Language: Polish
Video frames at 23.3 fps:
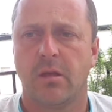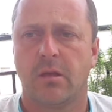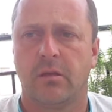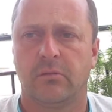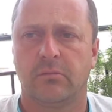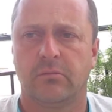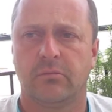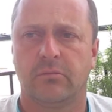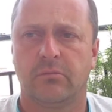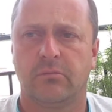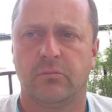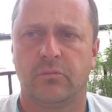
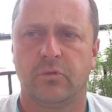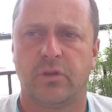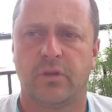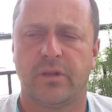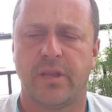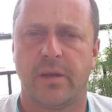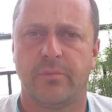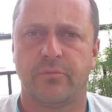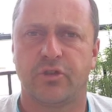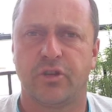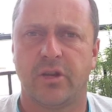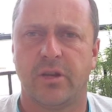Mm,
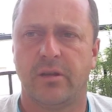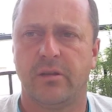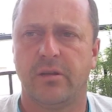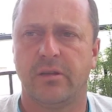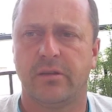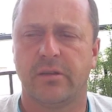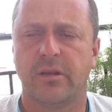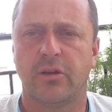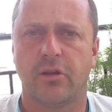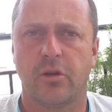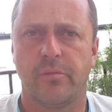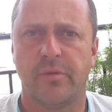dodam, że
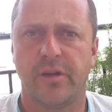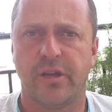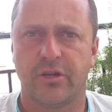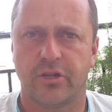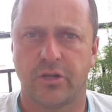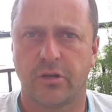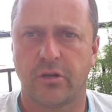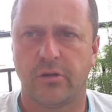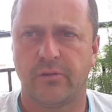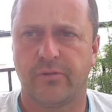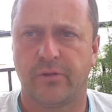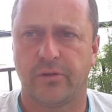nie tylko myje
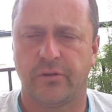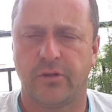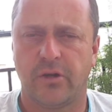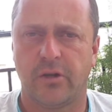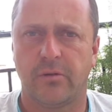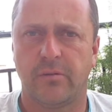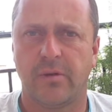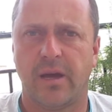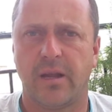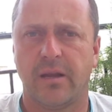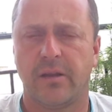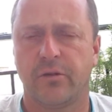się go
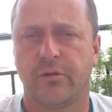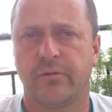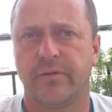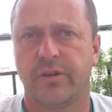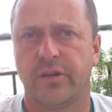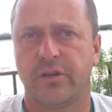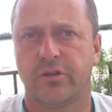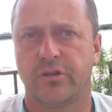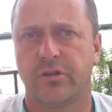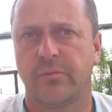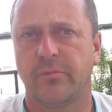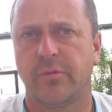wodą, ale
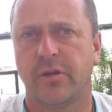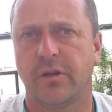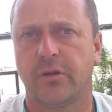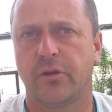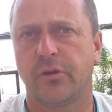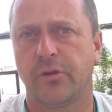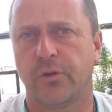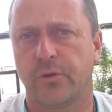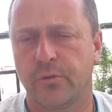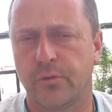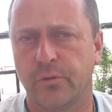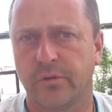również się myje
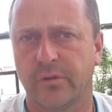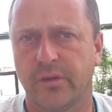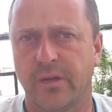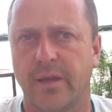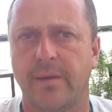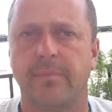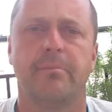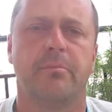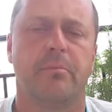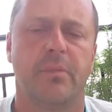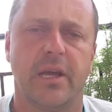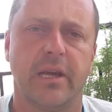go
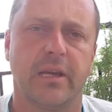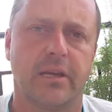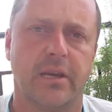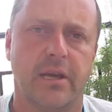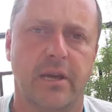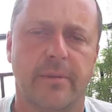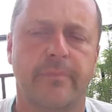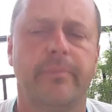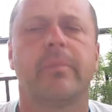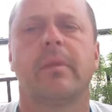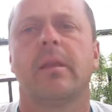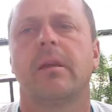jogurtem,
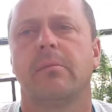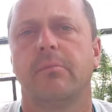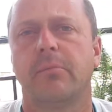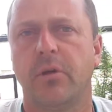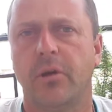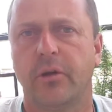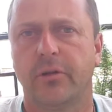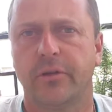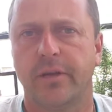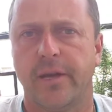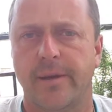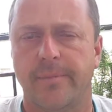mlekiem,
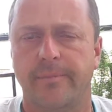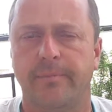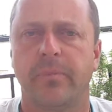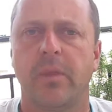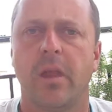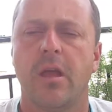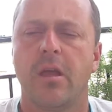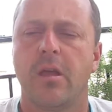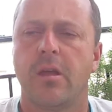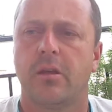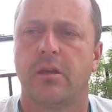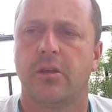miodem
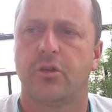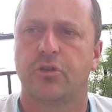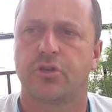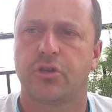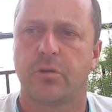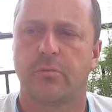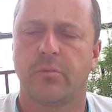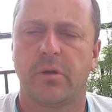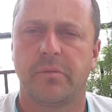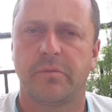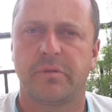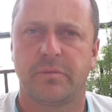i
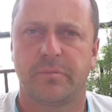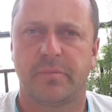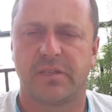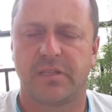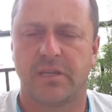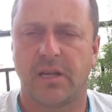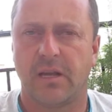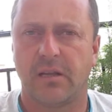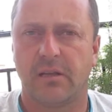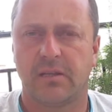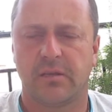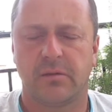otrzymujemy,
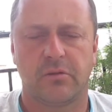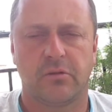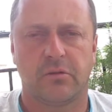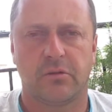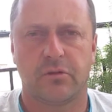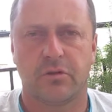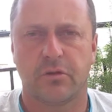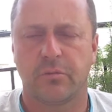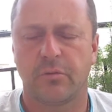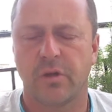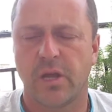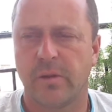
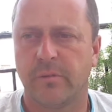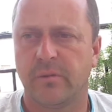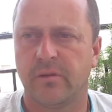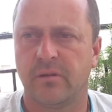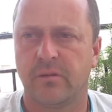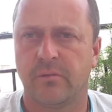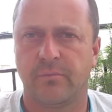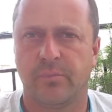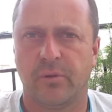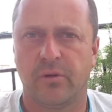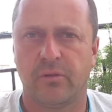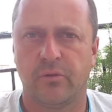
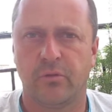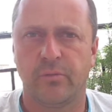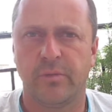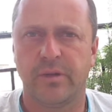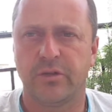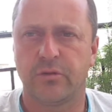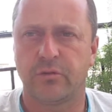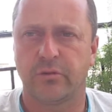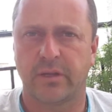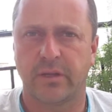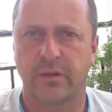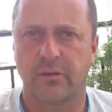otrzymujemy po
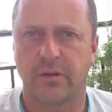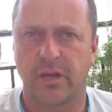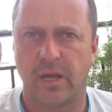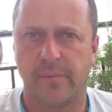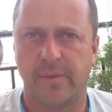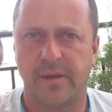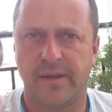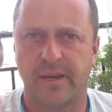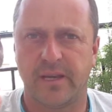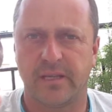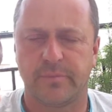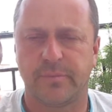umyciu tego
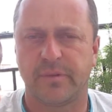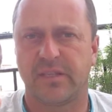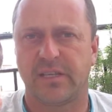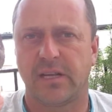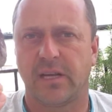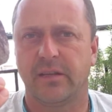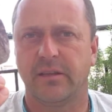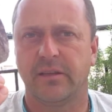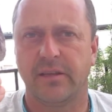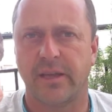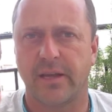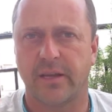kamienia
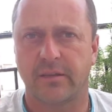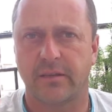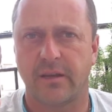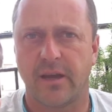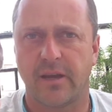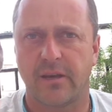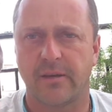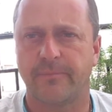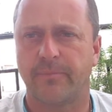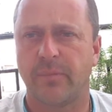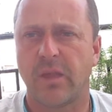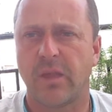specjalny
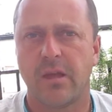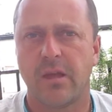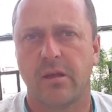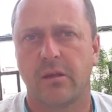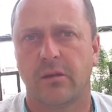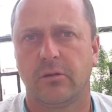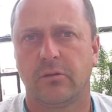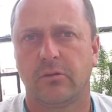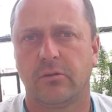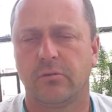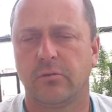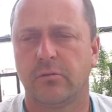nektar,
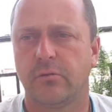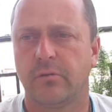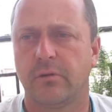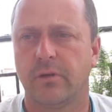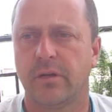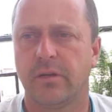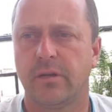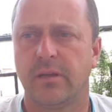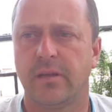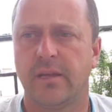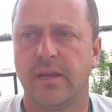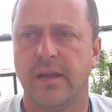
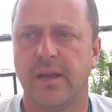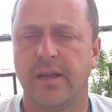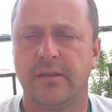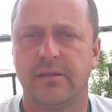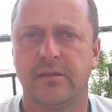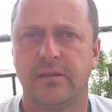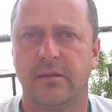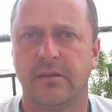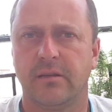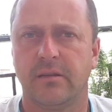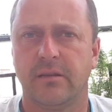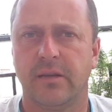który
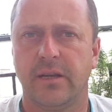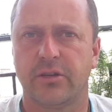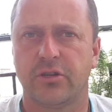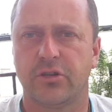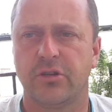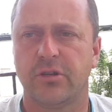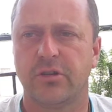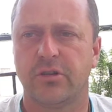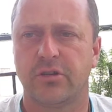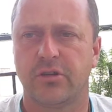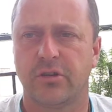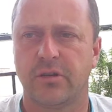jest
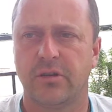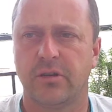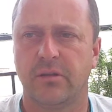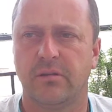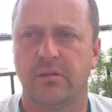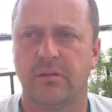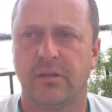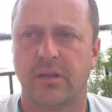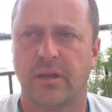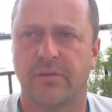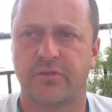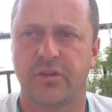leczniczy
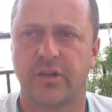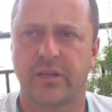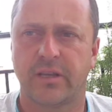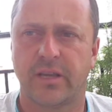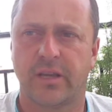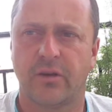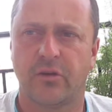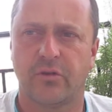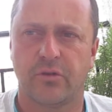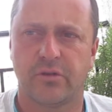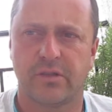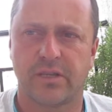na
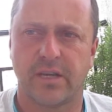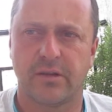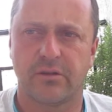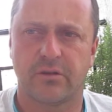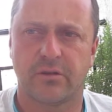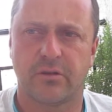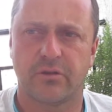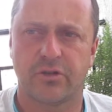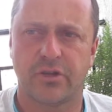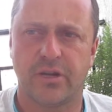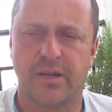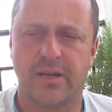wszelkiego rodzaju
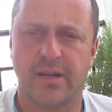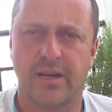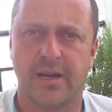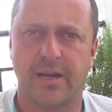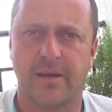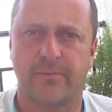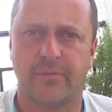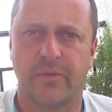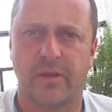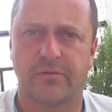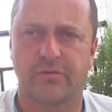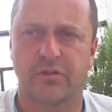
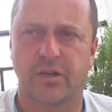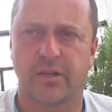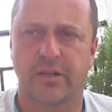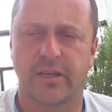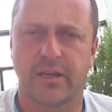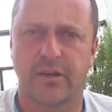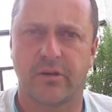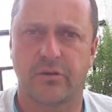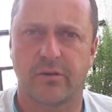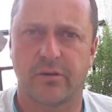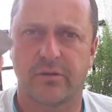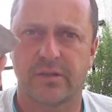schorzenia, na
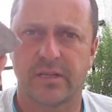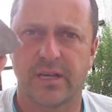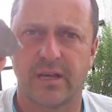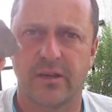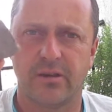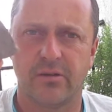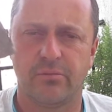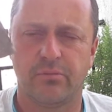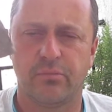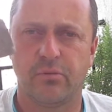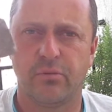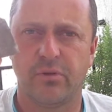wszelkiego
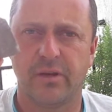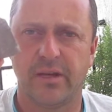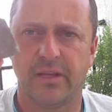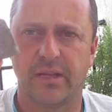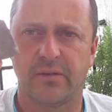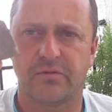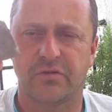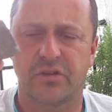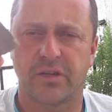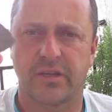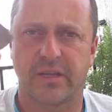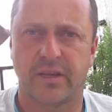rodzaju bóle,
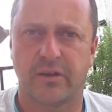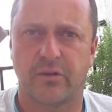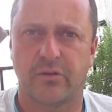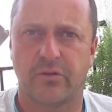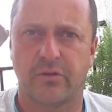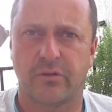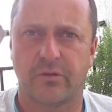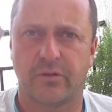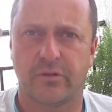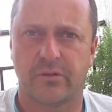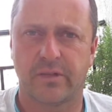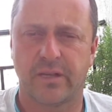na
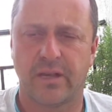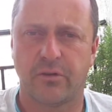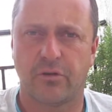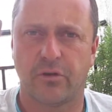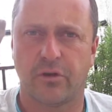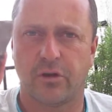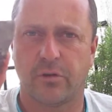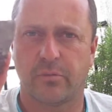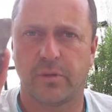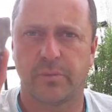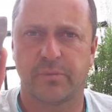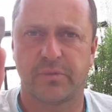wszelkiego rodzaju
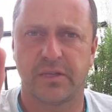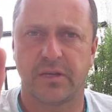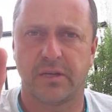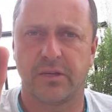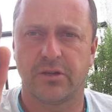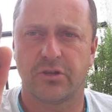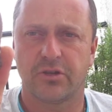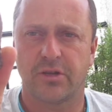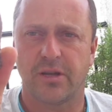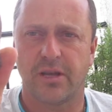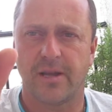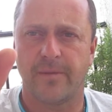choroby
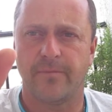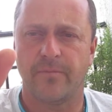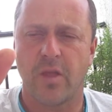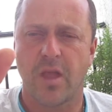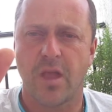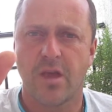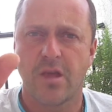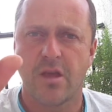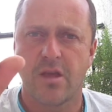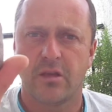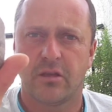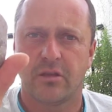psychiczne.
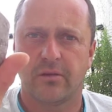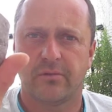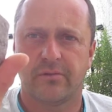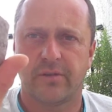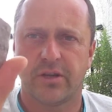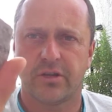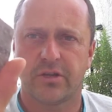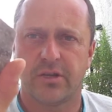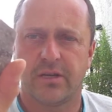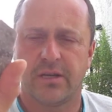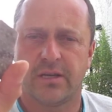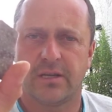To
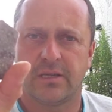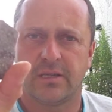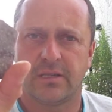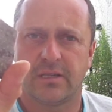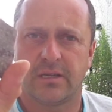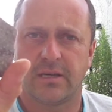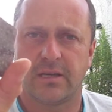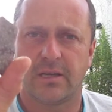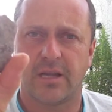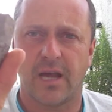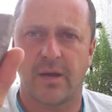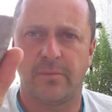właśnie
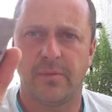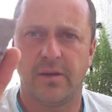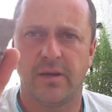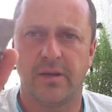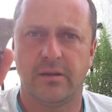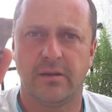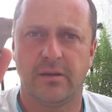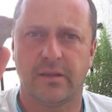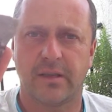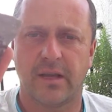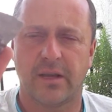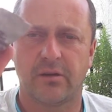jest ten
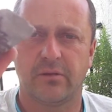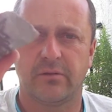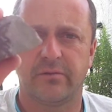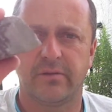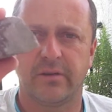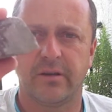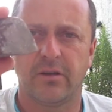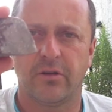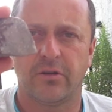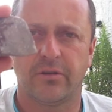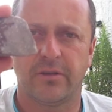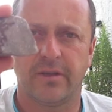kamień, tak on
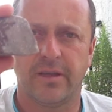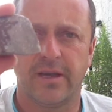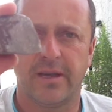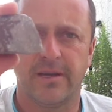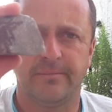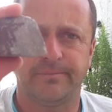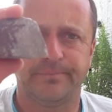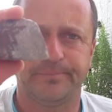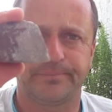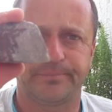wygląda.